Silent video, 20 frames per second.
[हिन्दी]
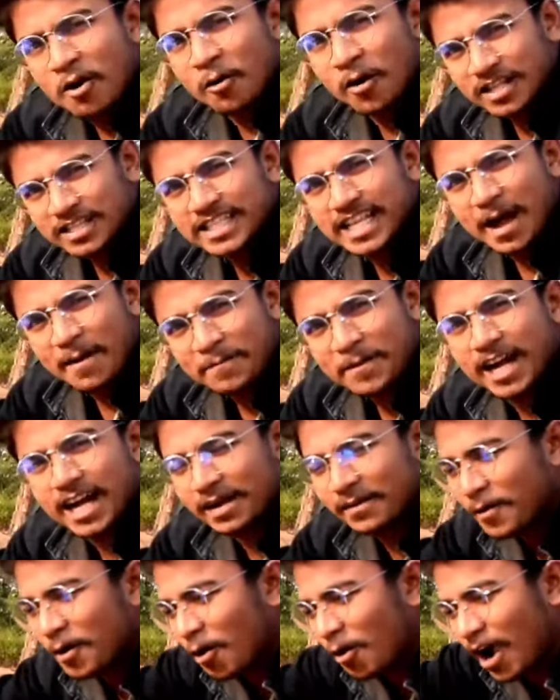वैसे आपके
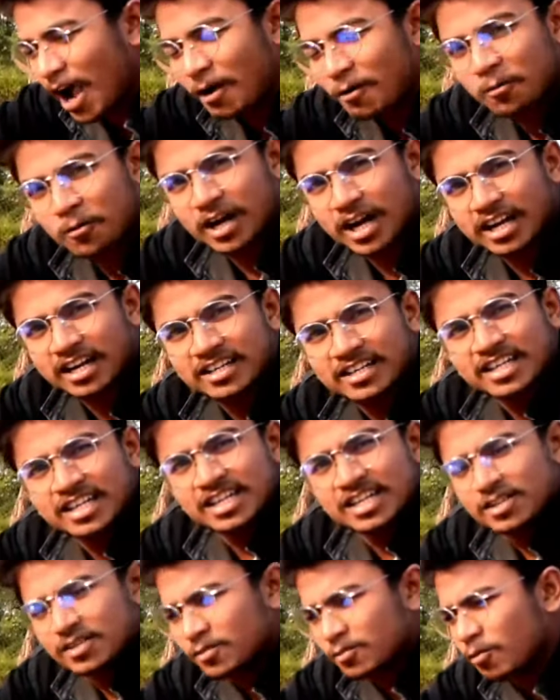घर में होगा कुकर
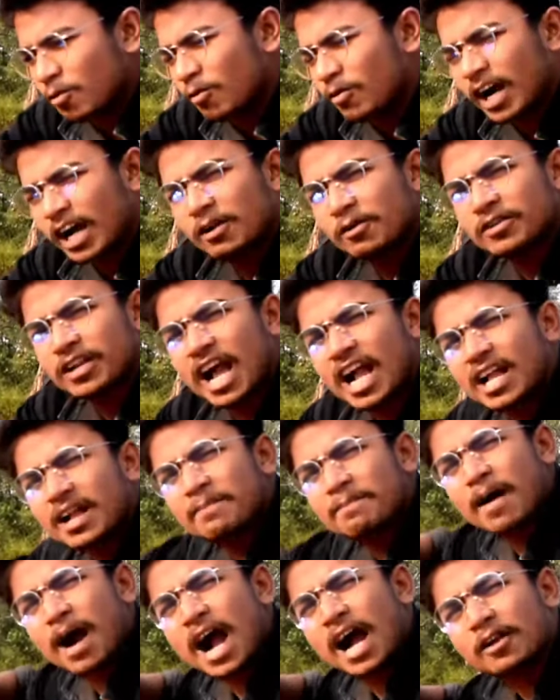कुकर उठा के
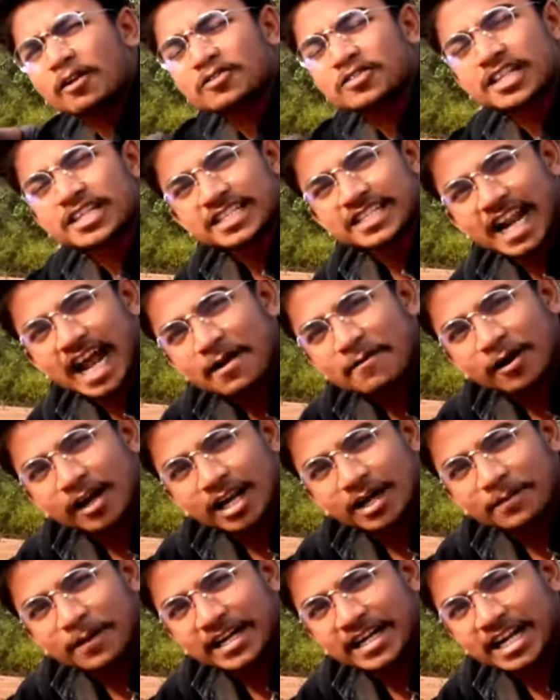मारो सब्सक्राइब
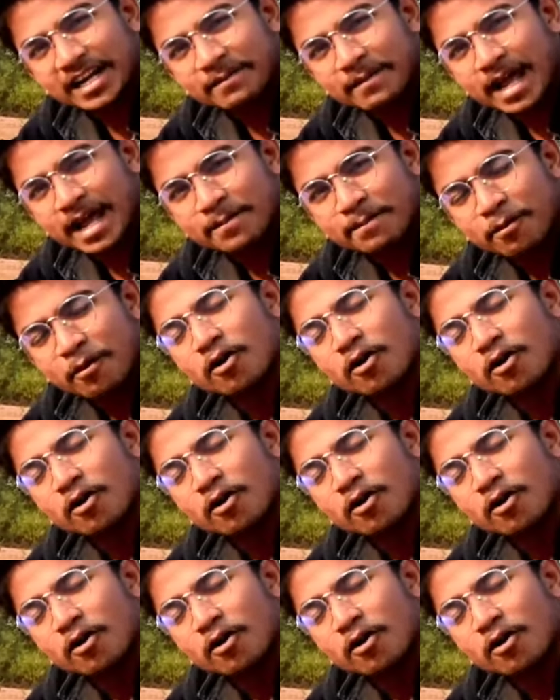वाले बटन में